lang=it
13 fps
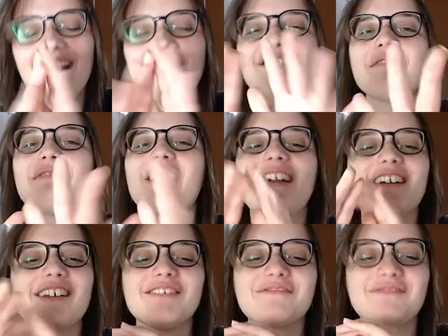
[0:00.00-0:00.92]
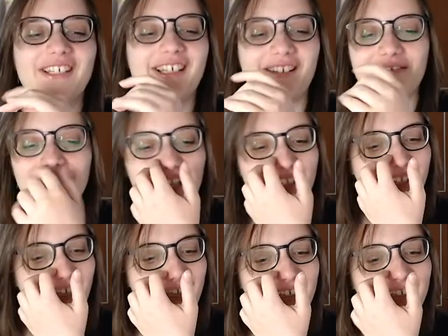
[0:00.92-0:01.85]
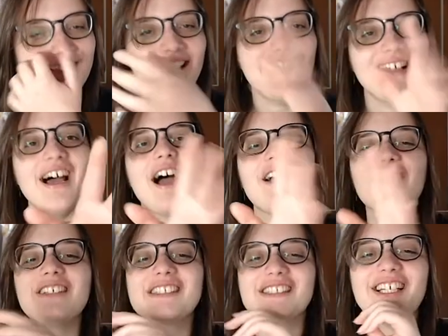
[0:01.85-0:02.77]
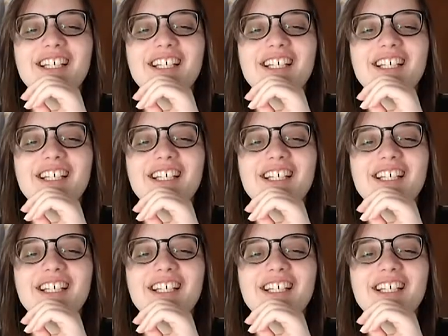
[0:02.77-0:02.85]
vi prego, non fate domande. Questo,